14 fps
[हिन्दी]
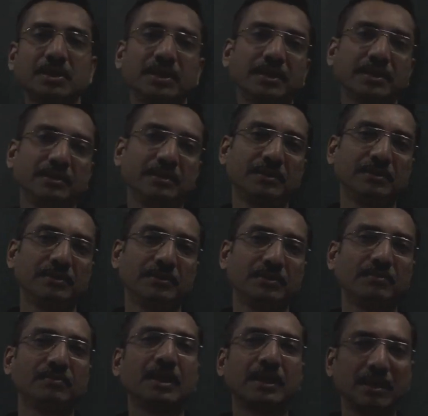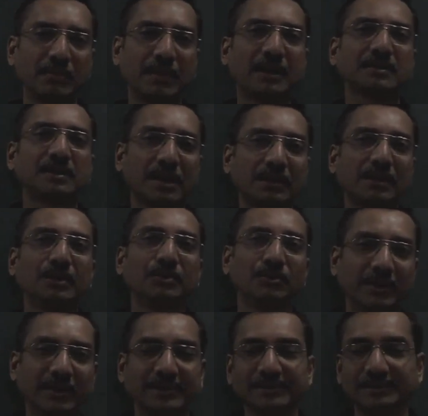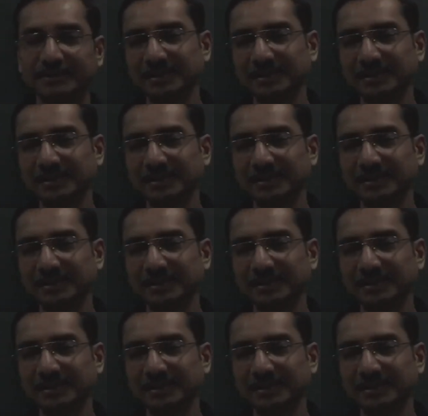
से बल्कि बात ज़्यादा ही हो गया